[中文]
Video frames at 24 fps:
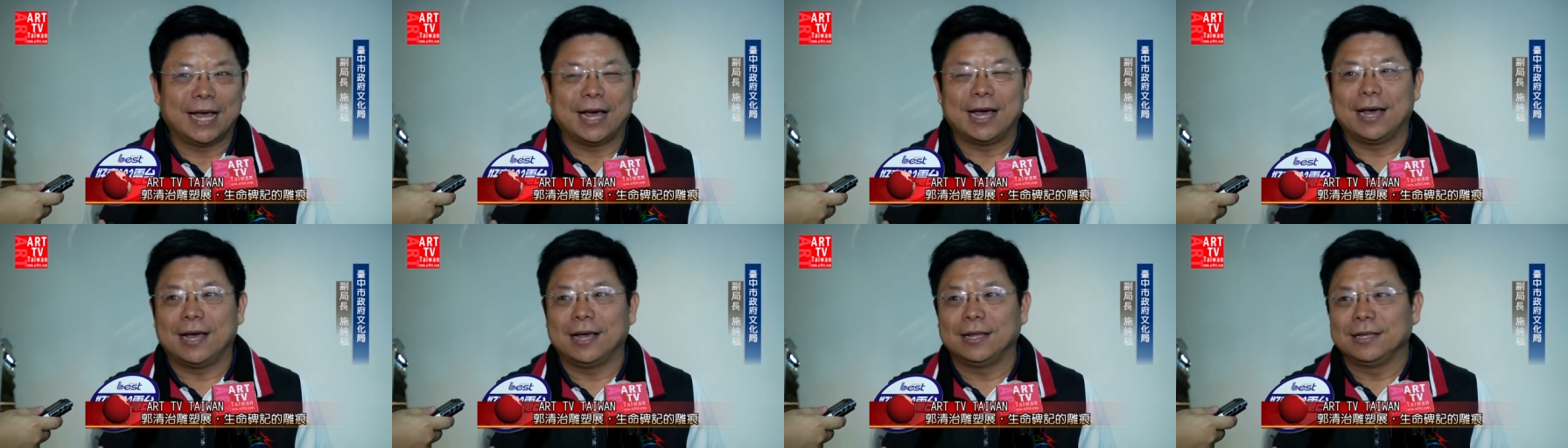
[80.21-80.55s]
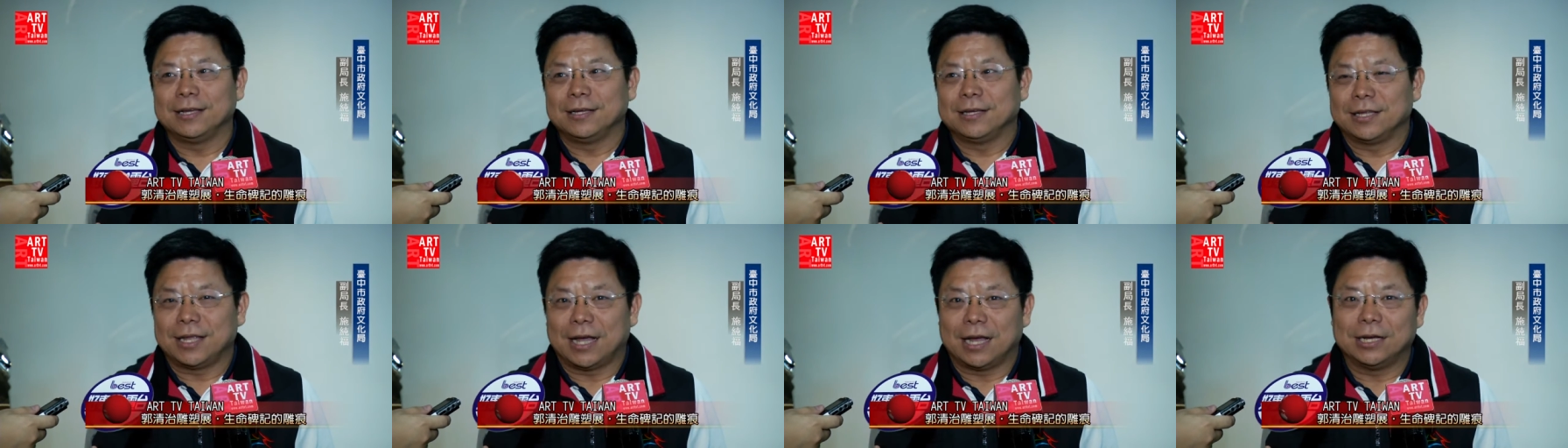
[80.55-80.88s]
那
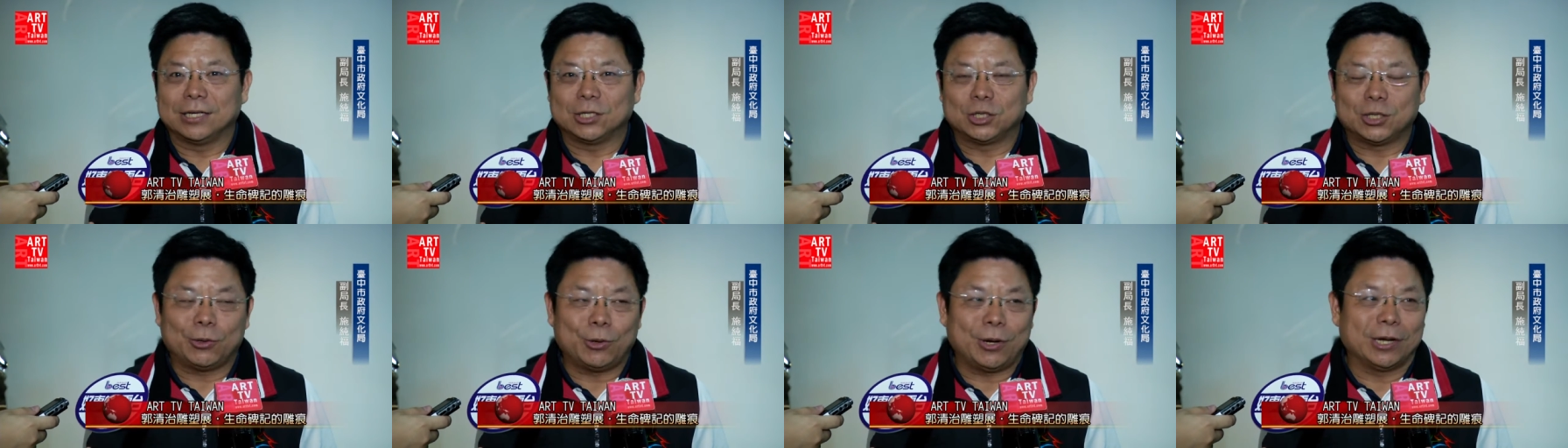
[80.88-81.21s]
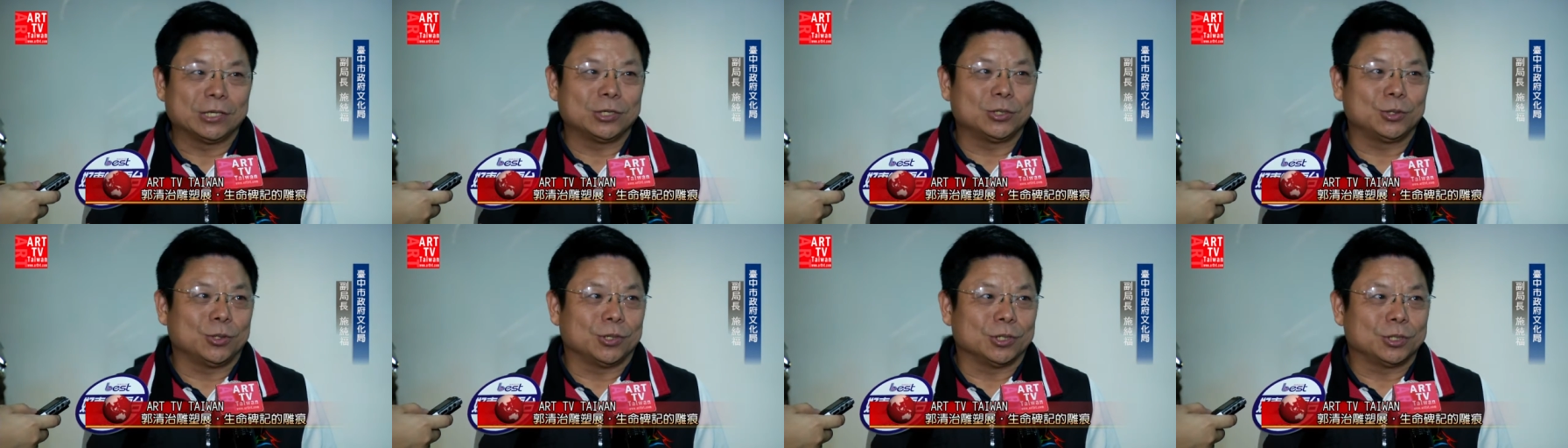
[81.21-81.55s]
他的
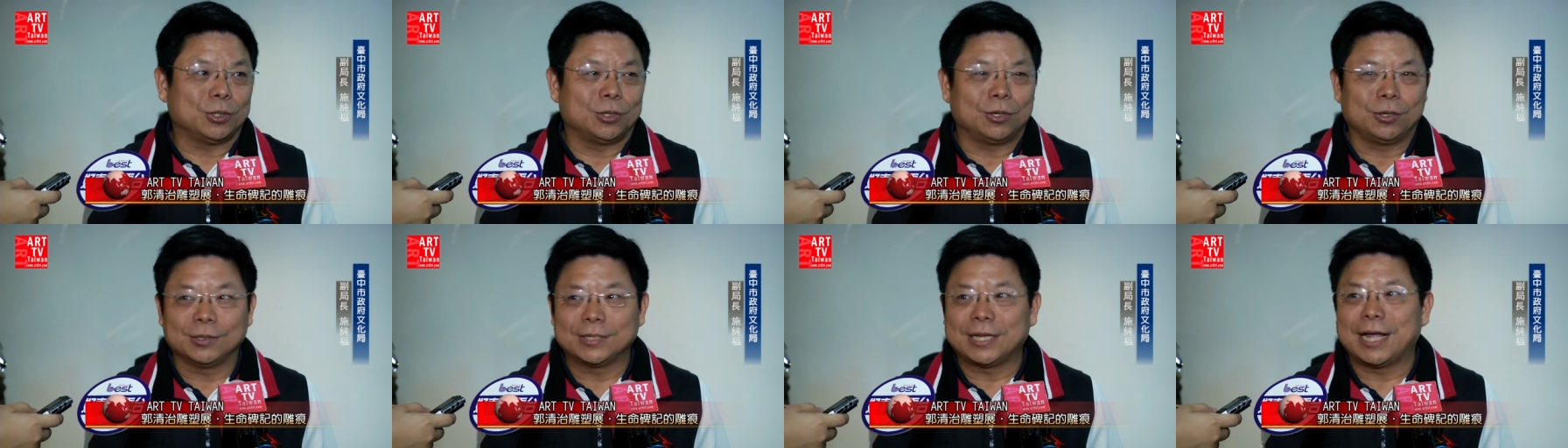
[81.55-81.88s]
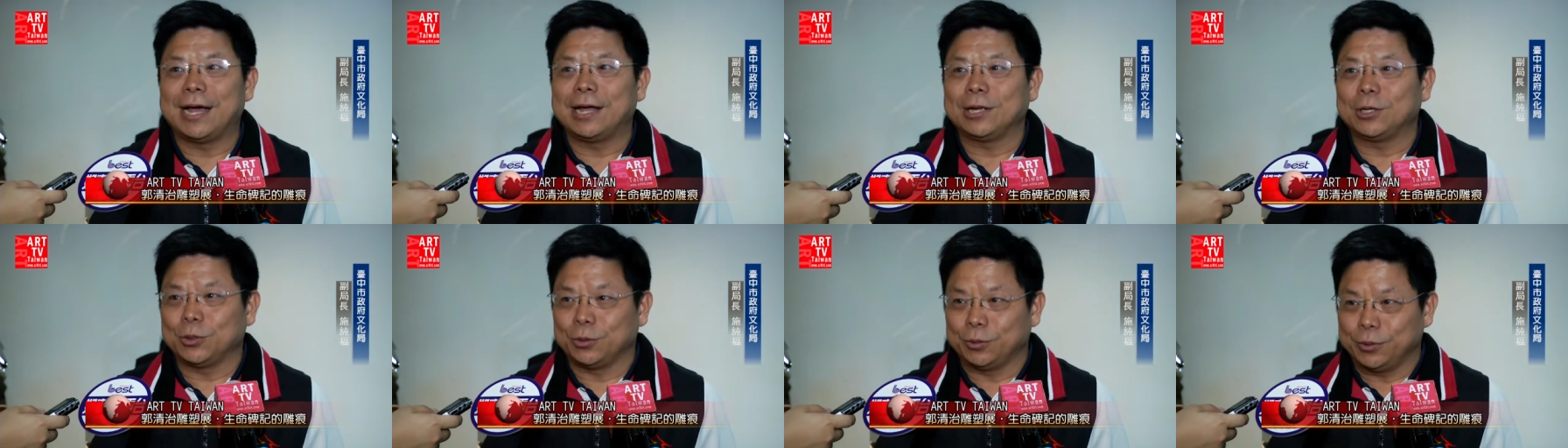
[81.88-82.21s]
创作从
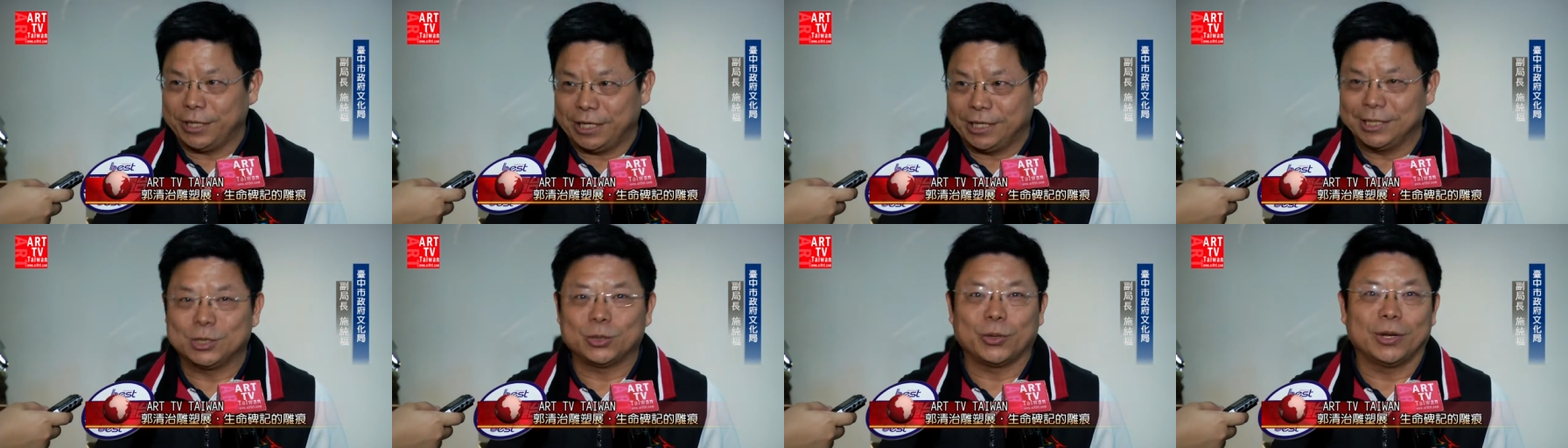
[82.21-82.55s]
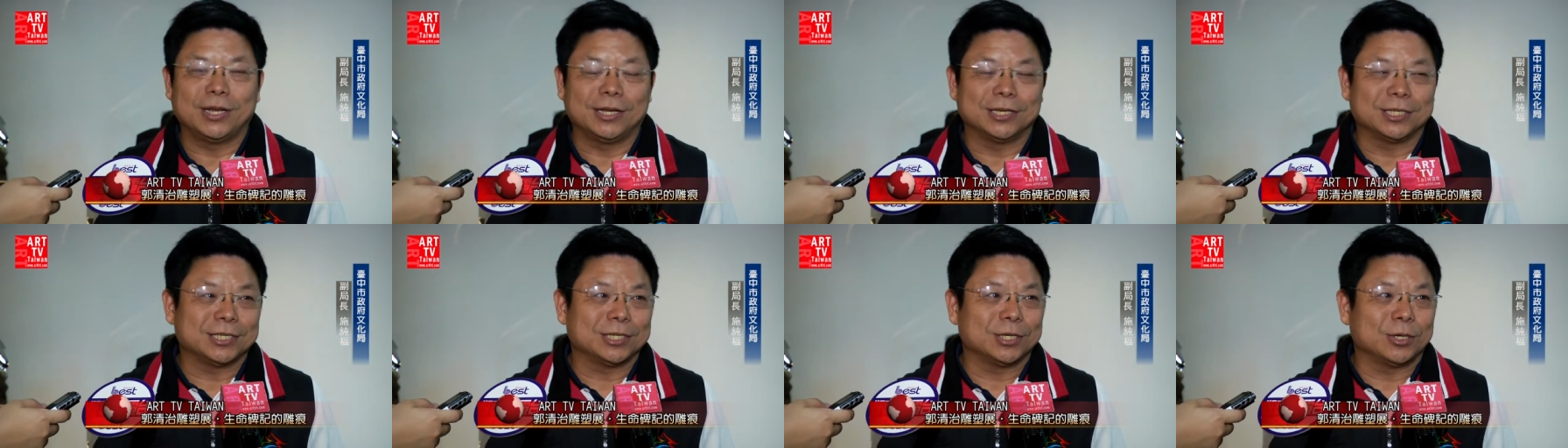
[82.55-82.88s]
他读艺专
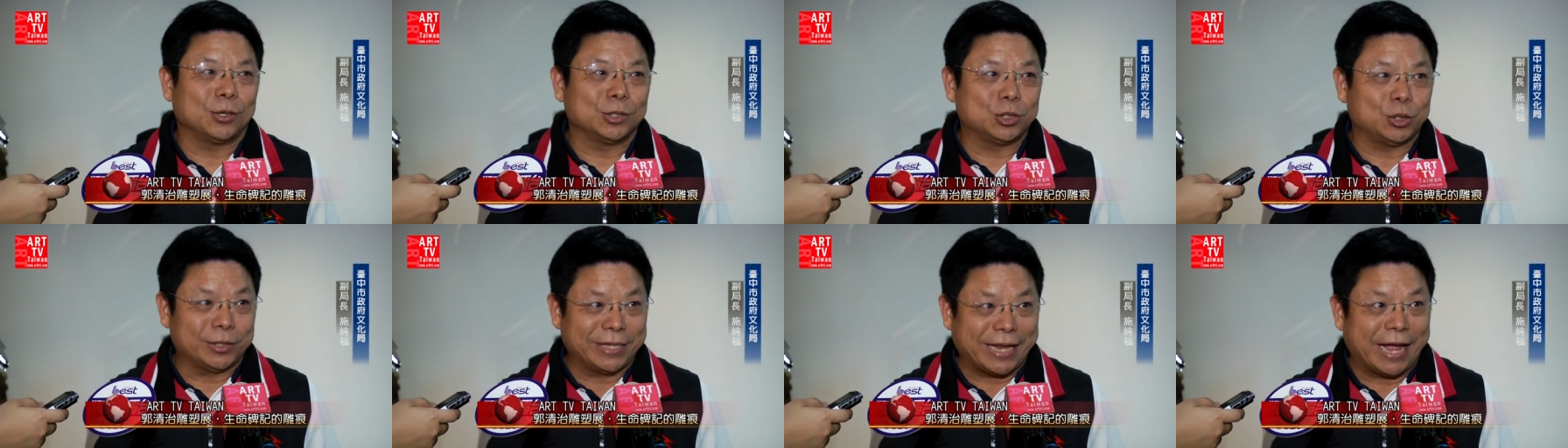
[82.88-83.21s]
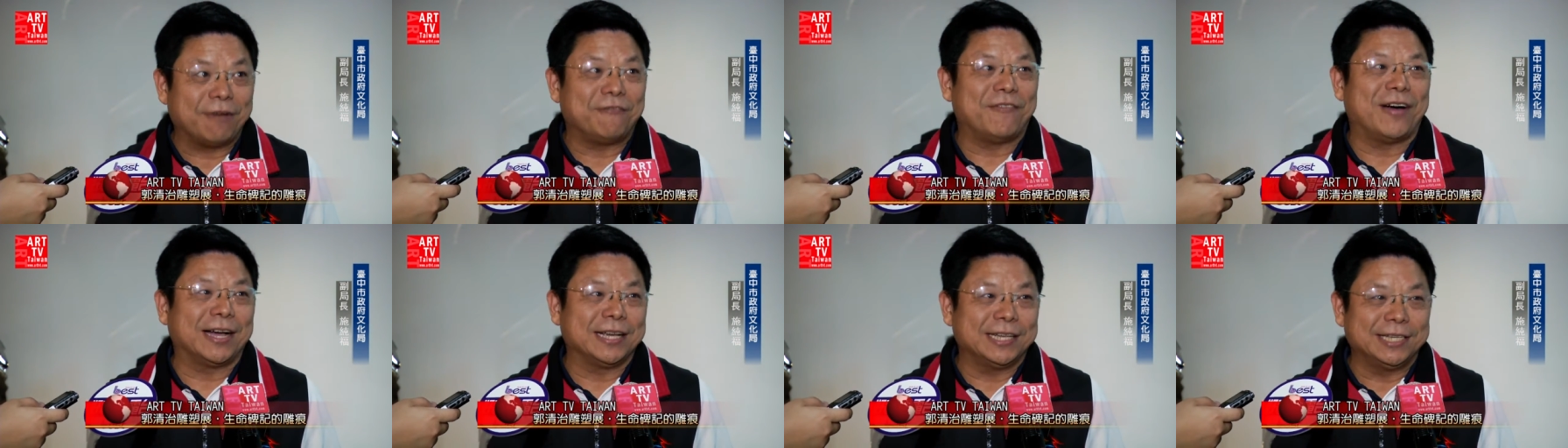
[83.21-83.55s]
的时候就大
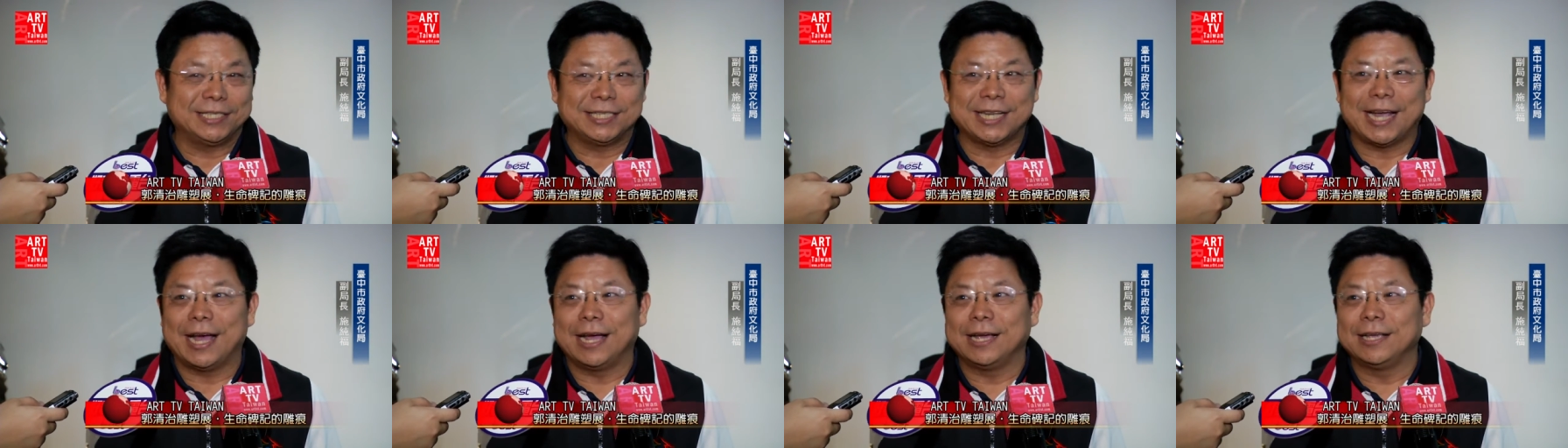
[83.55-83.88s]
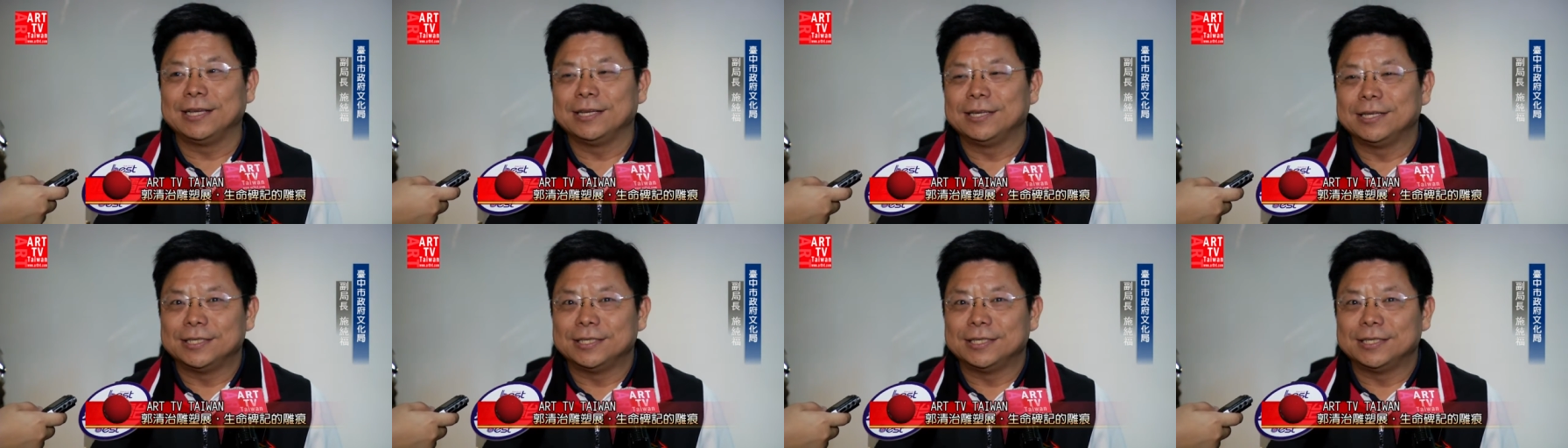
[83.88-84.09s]
放异彩，